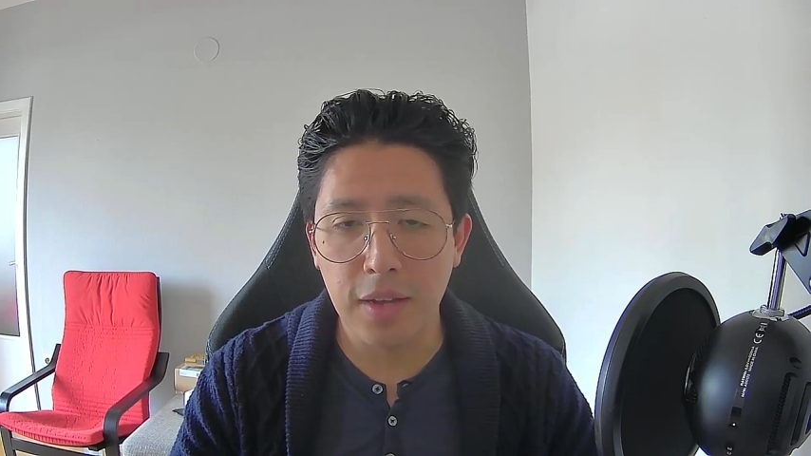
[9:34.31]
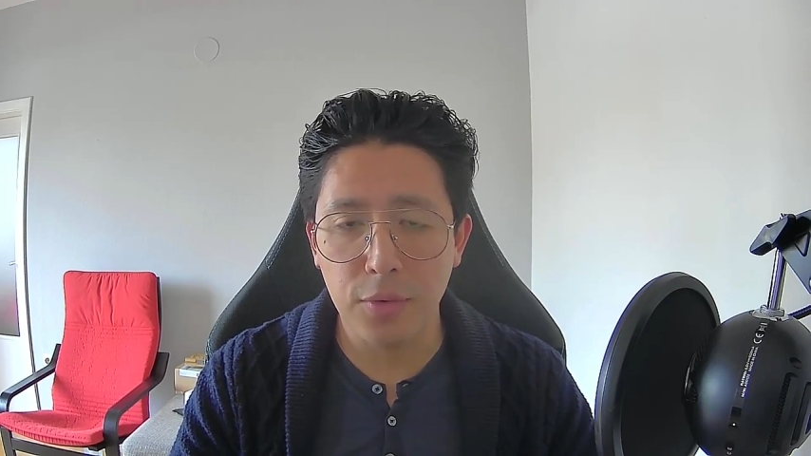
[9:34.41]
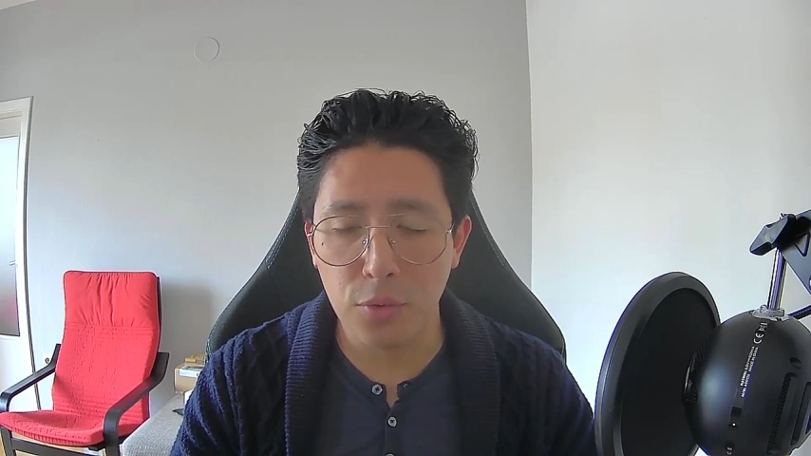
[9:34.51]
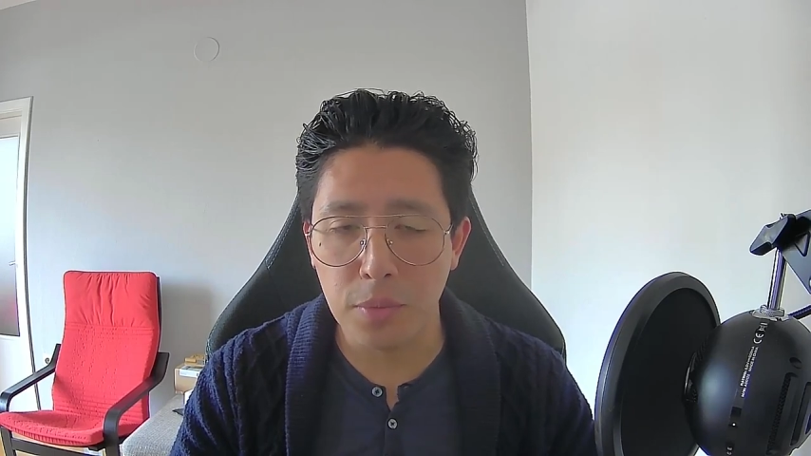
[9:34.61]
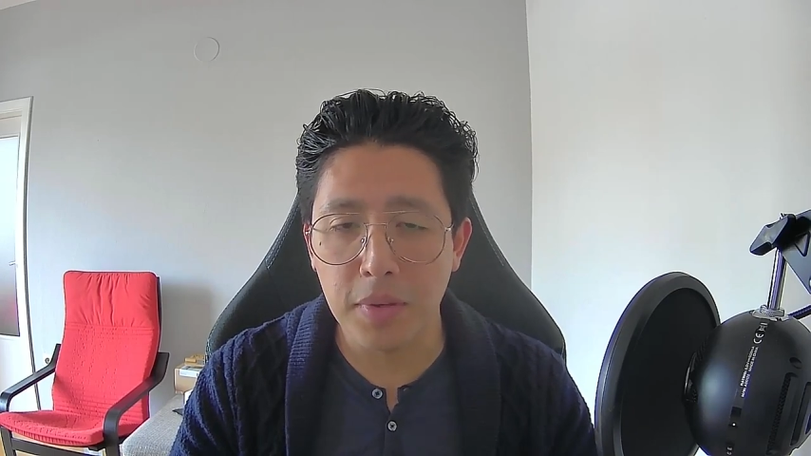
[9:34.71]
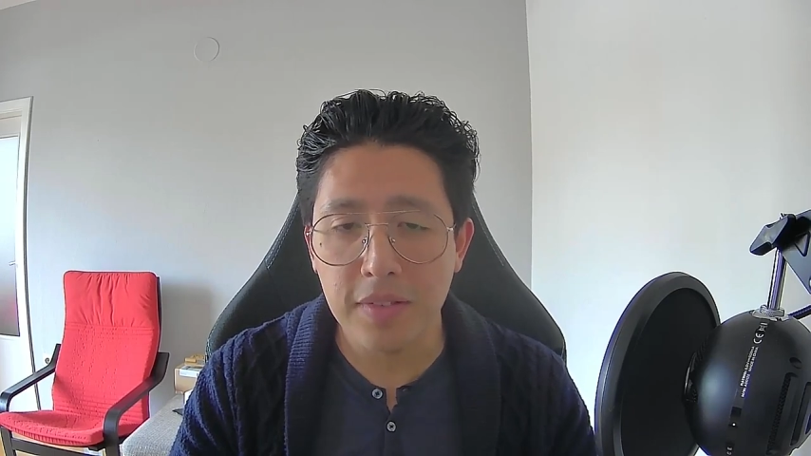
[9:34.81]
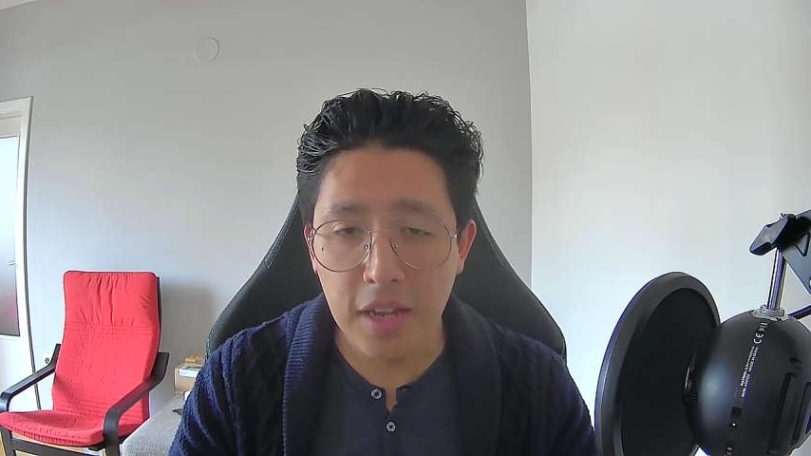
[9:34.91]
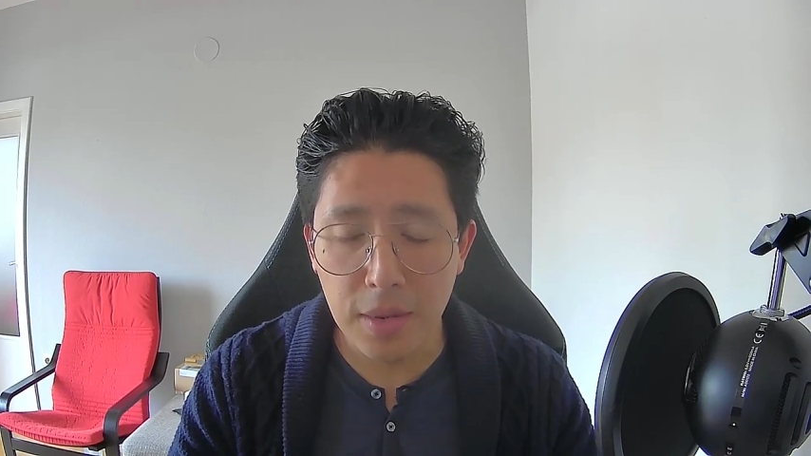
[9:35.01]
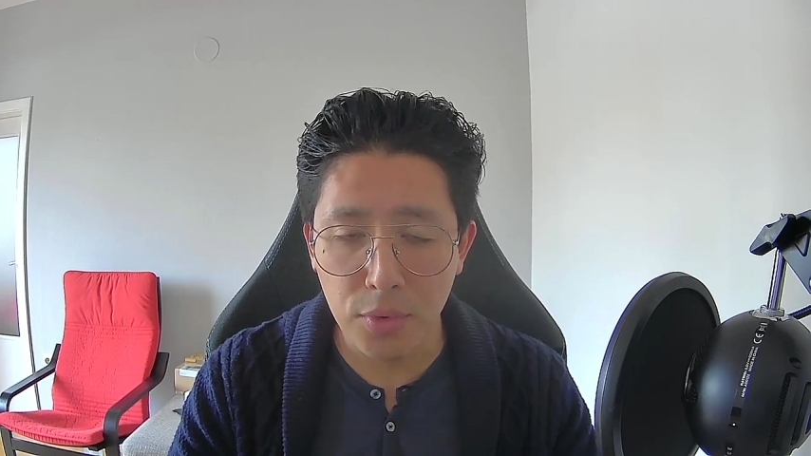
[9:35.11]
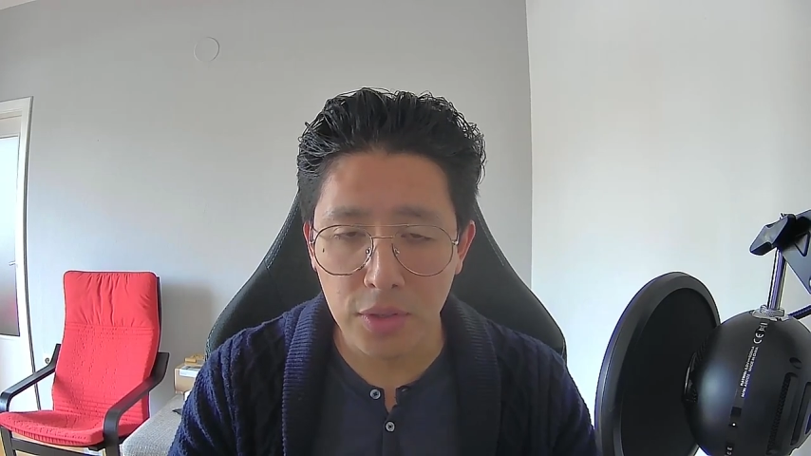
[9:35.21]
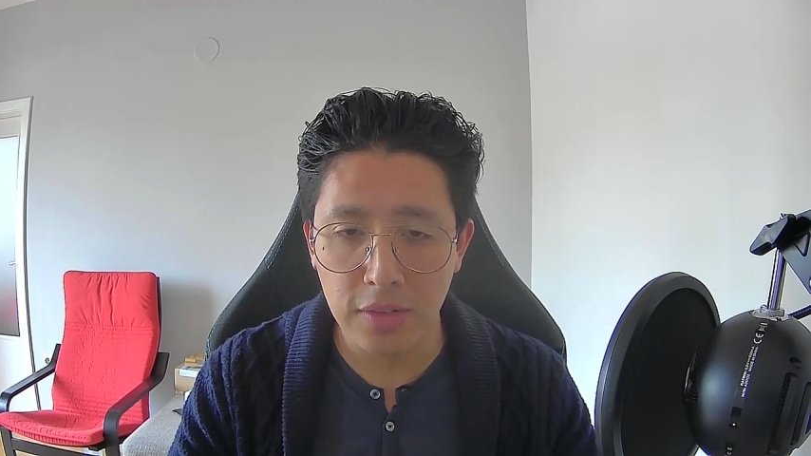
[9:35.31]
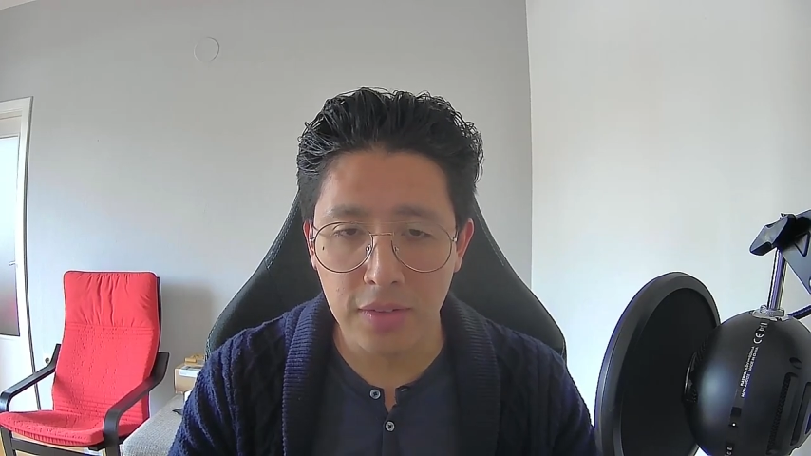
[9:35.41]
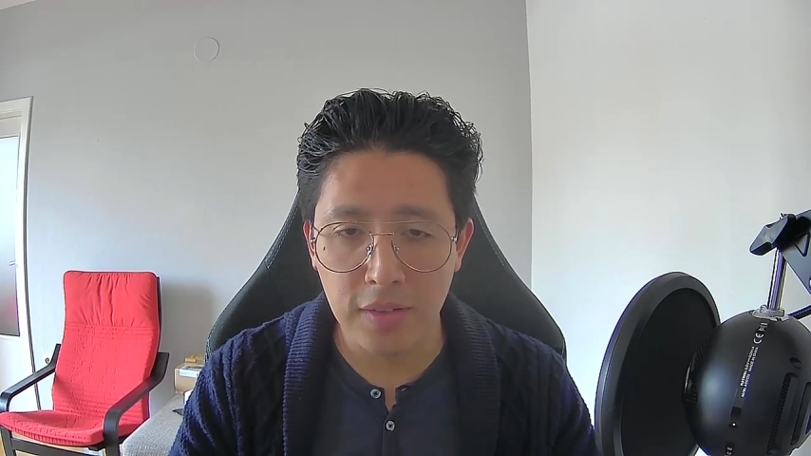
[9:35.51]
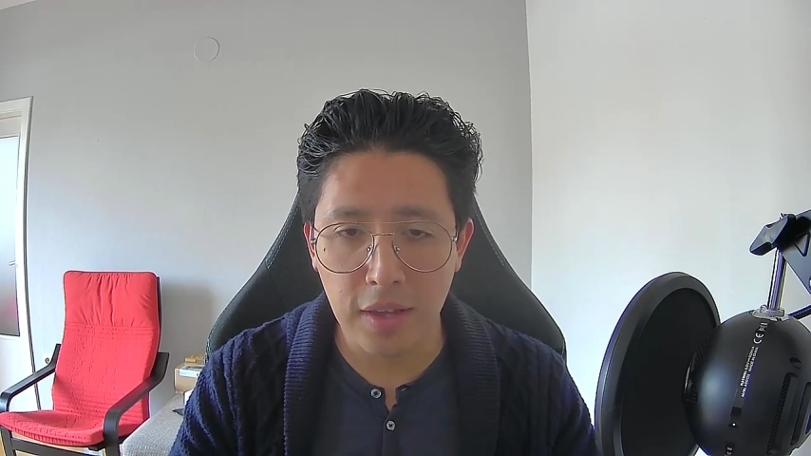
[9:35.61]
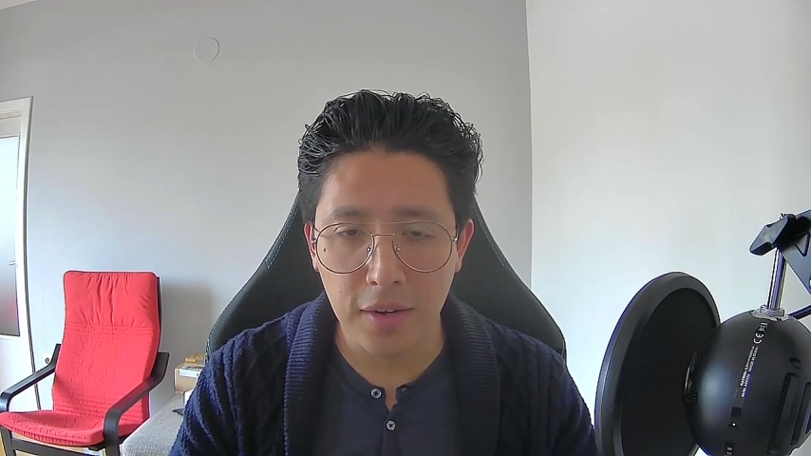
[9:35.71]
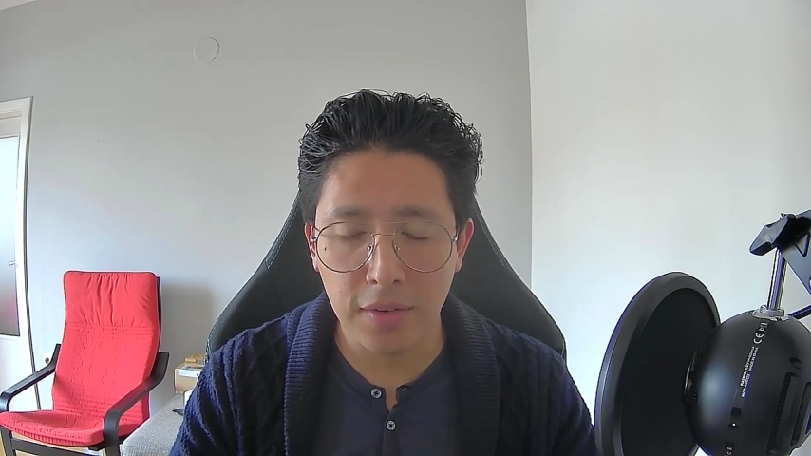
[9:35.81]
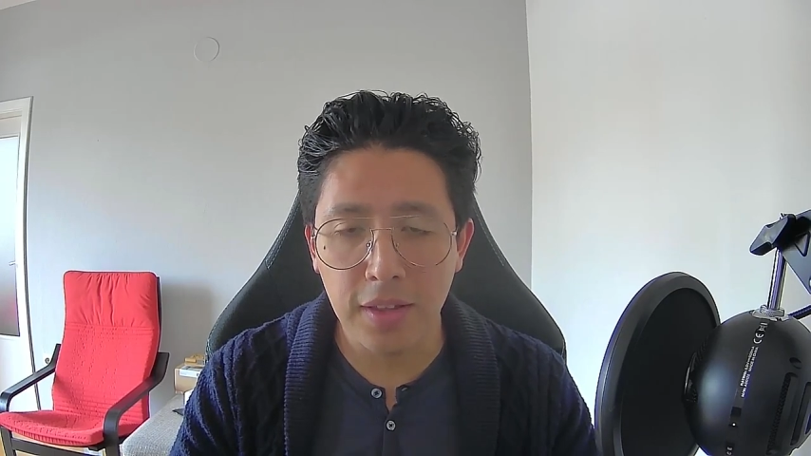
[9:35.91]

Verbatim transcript: o empezar a monetizar